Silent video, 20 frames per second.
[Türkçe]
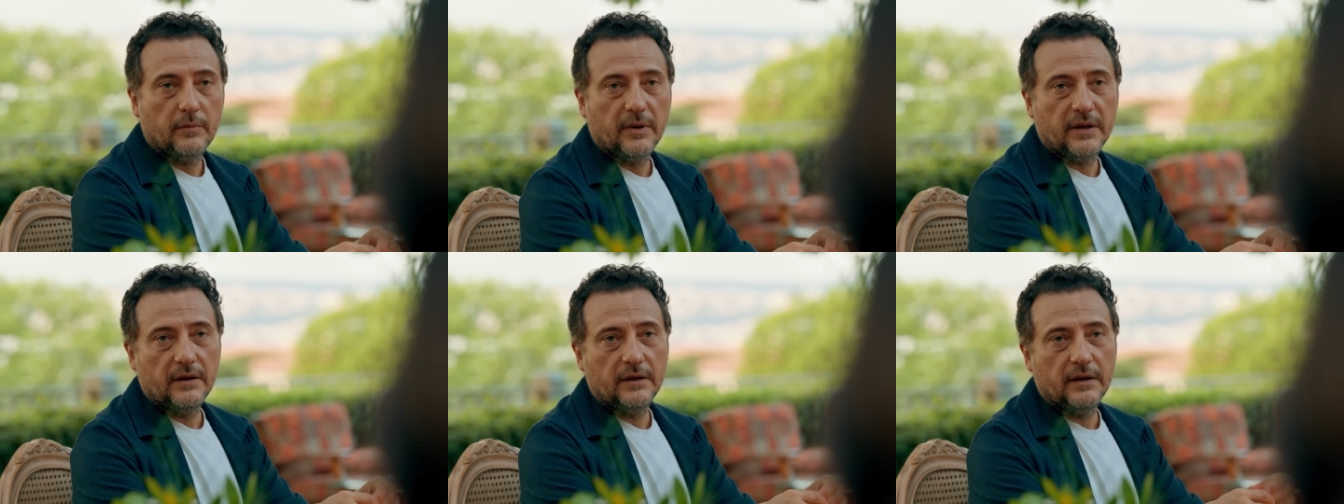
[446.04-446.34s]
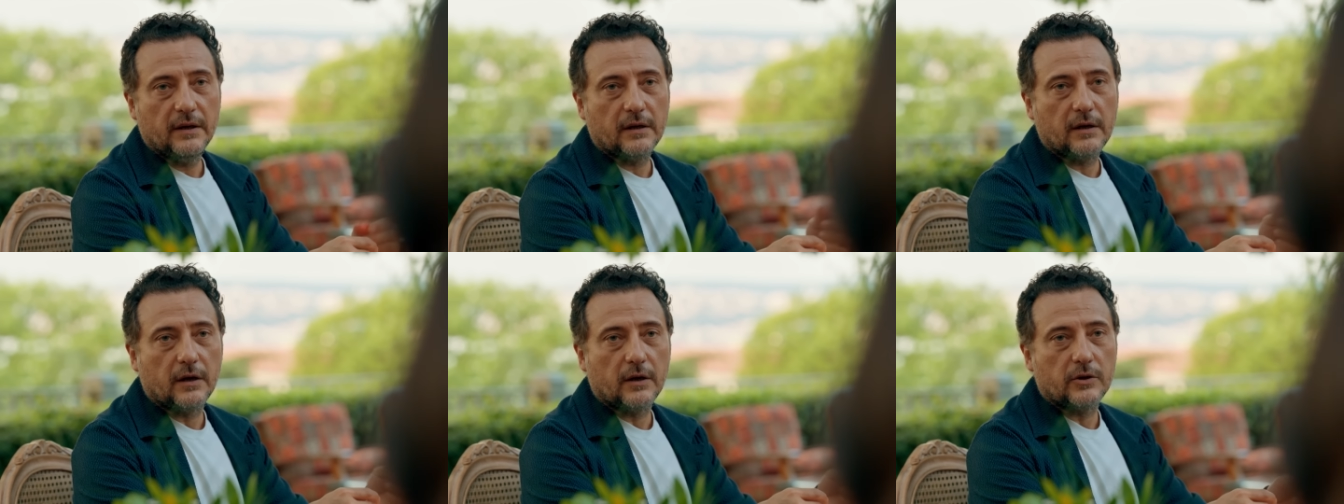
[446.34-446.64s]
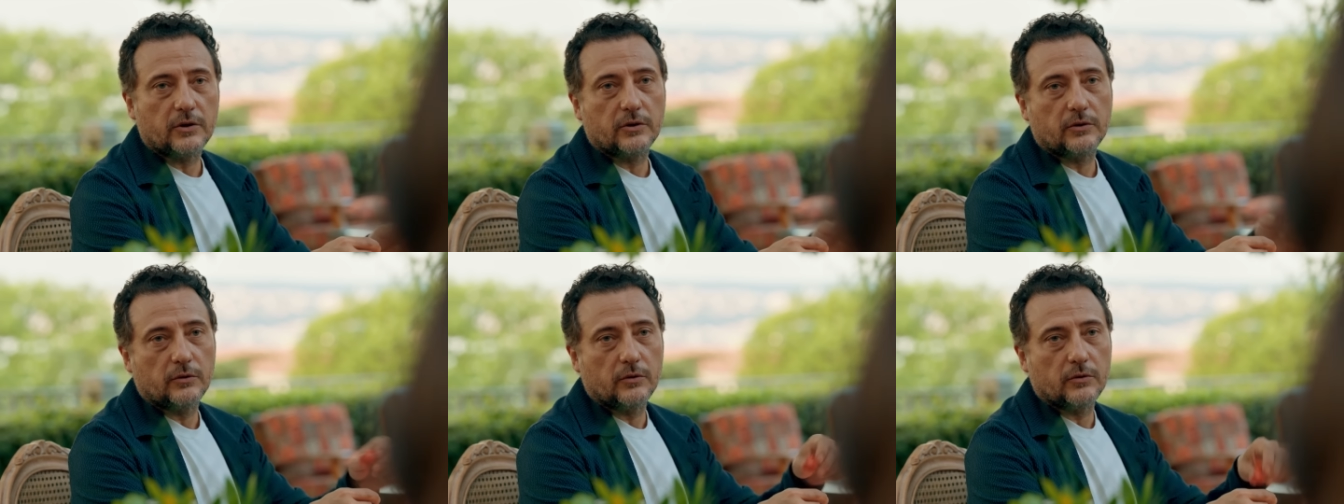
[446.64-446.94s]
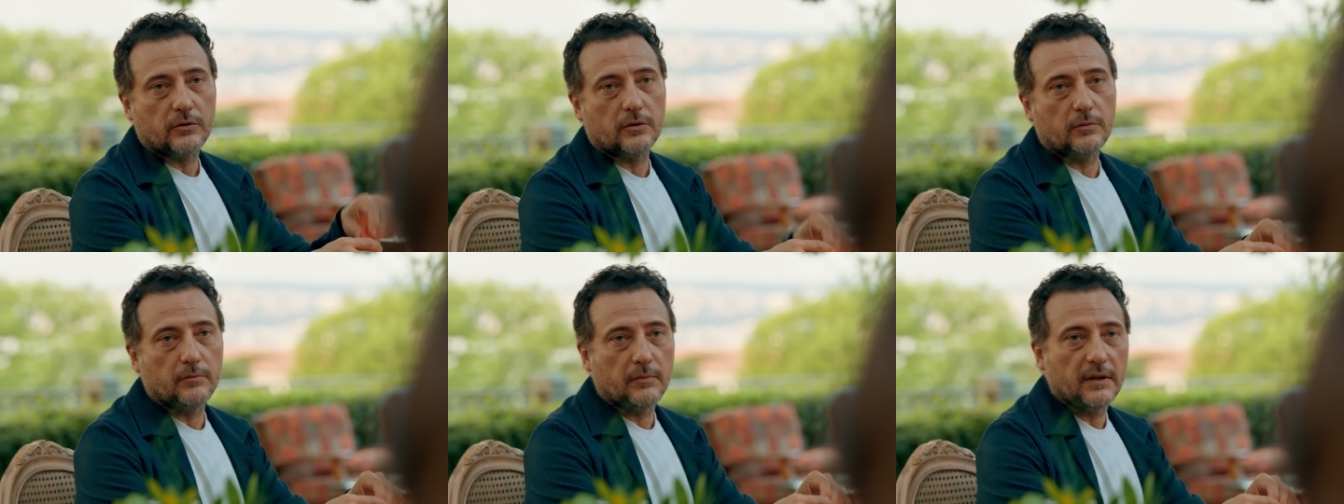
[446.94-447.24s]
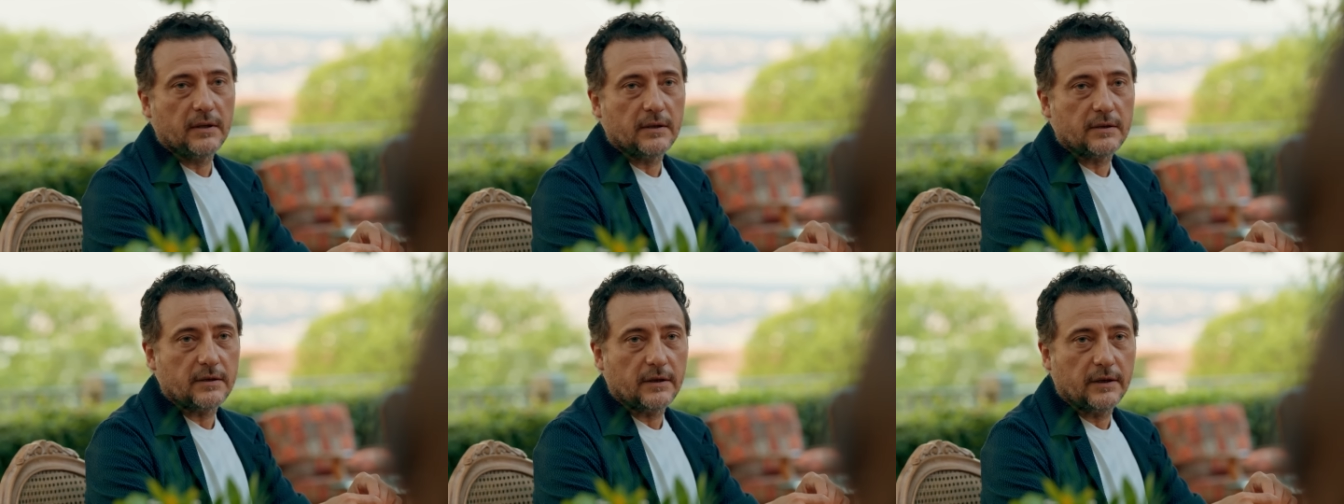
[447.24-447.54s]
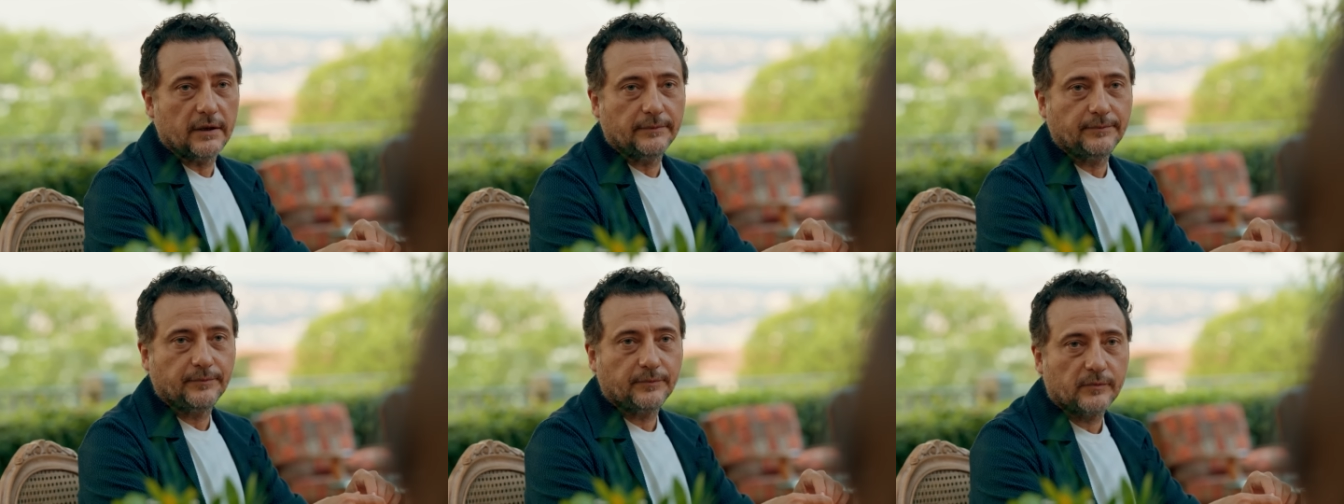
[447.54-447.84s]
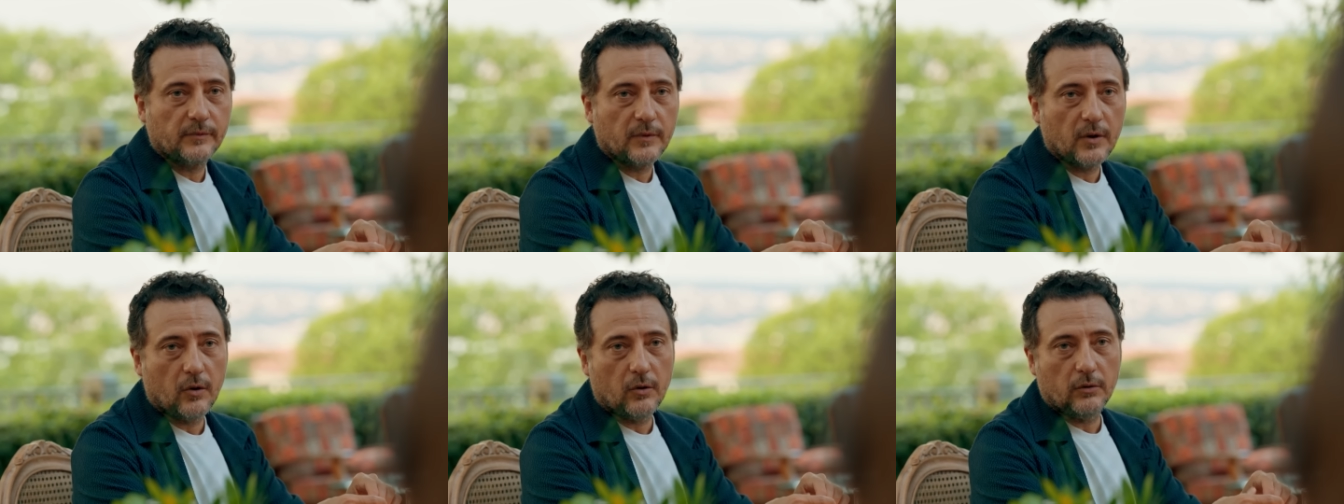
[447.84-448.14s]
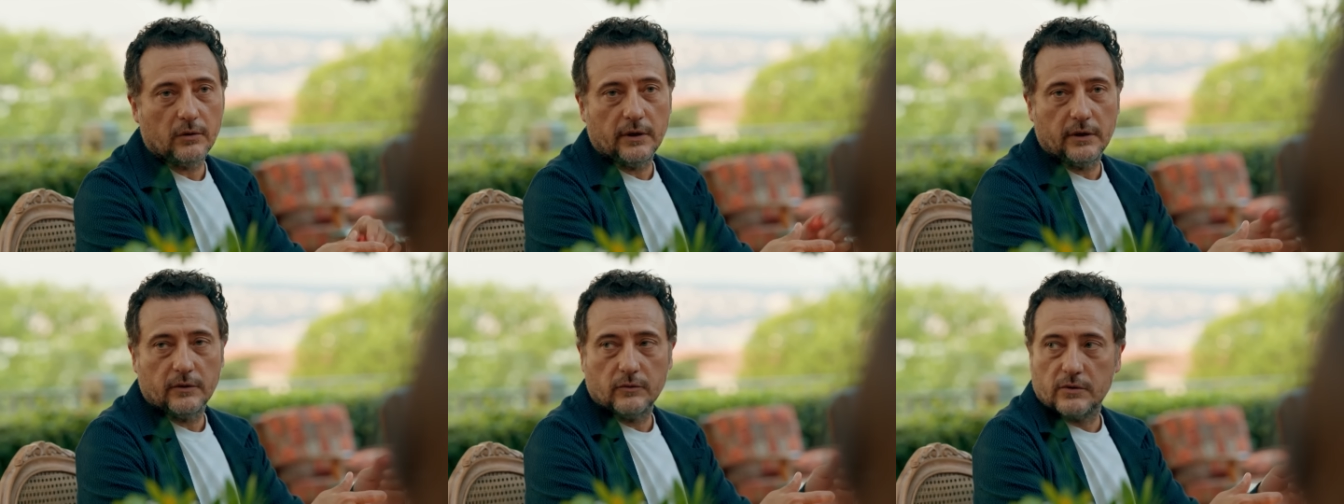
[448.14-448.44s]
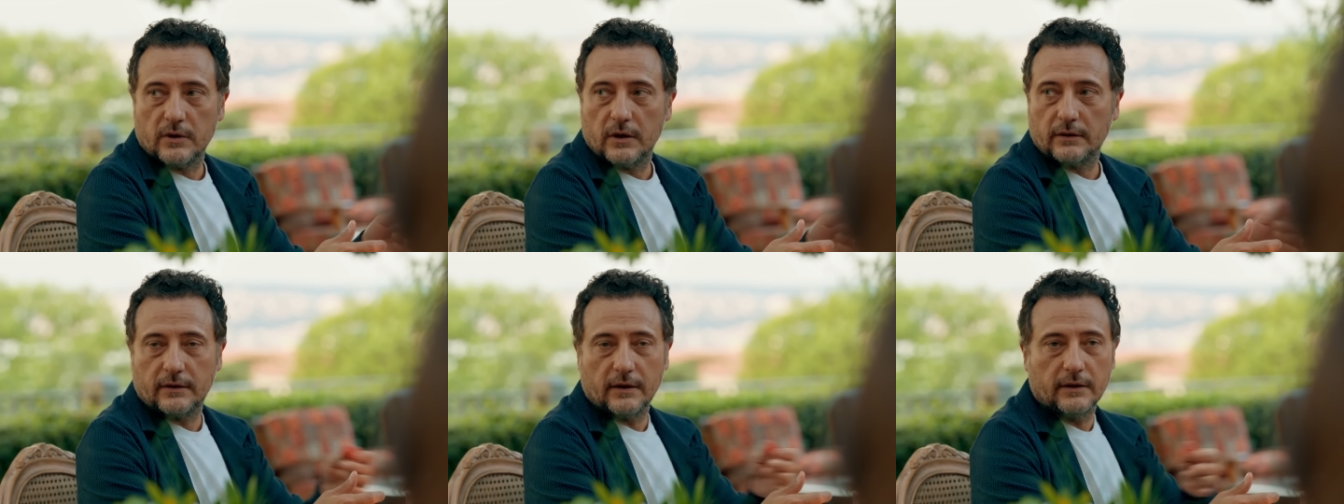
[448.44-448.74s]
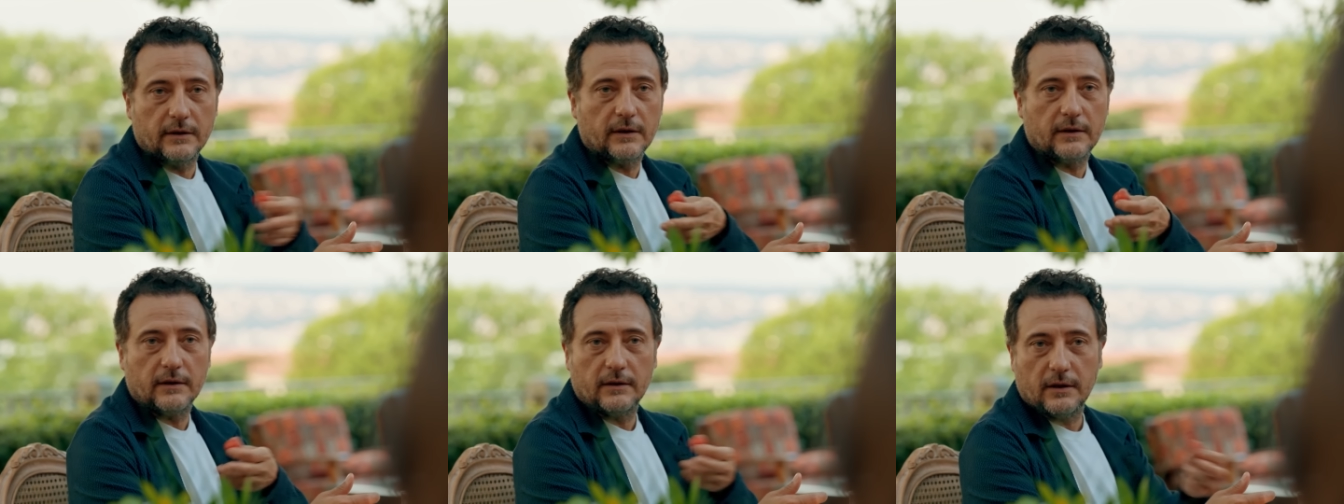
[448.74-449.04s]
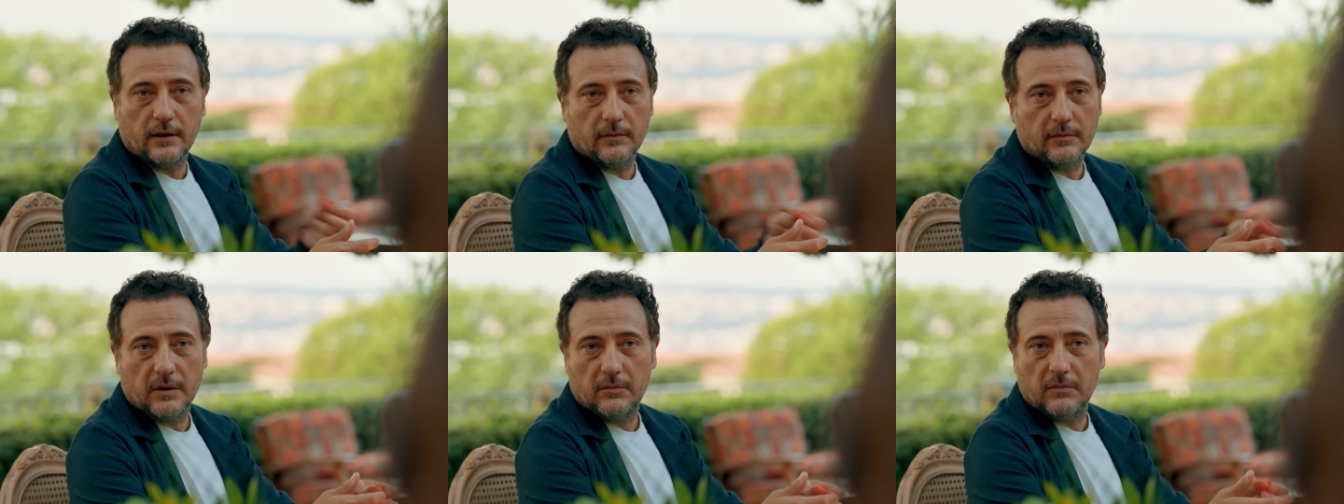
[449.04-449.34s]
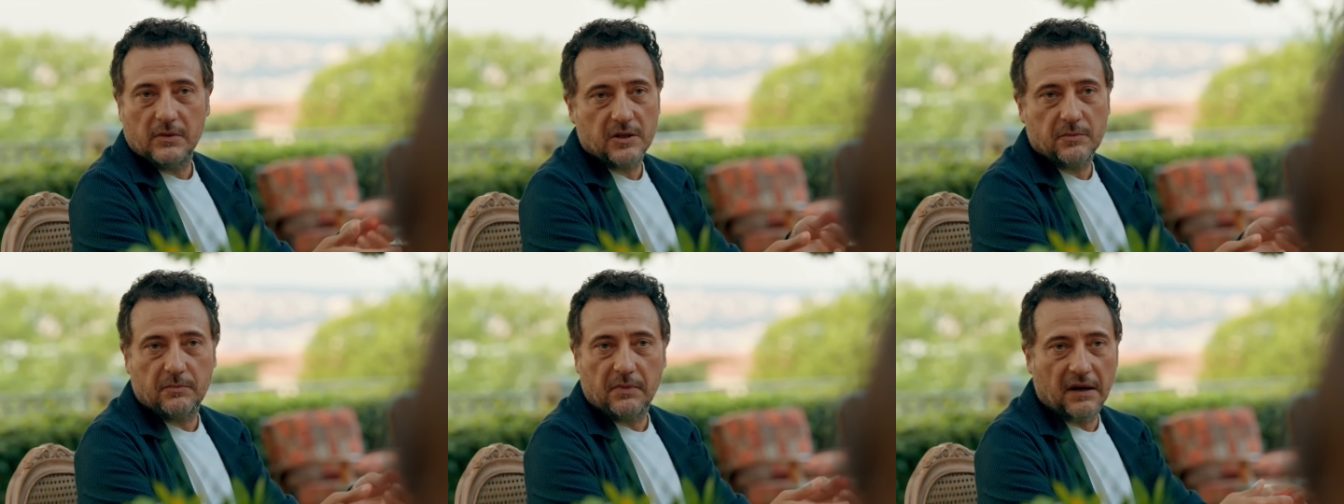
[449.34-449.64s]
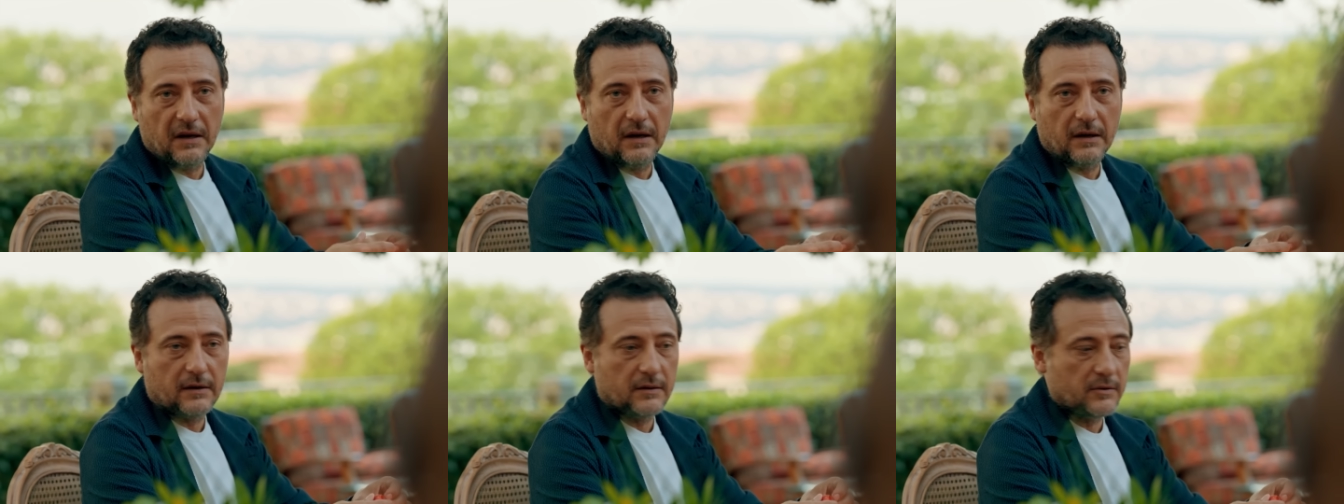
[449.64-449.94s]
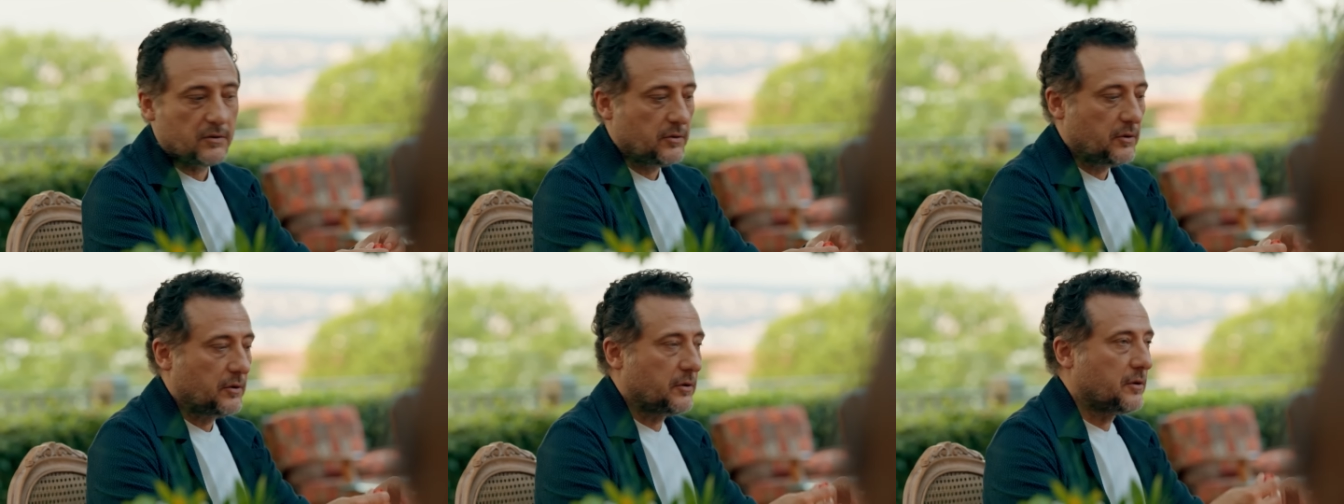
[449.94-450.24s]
Beni niye karıştırıyorsun Melisa? Olayın uzaktan yakından benimle hiçbir alakası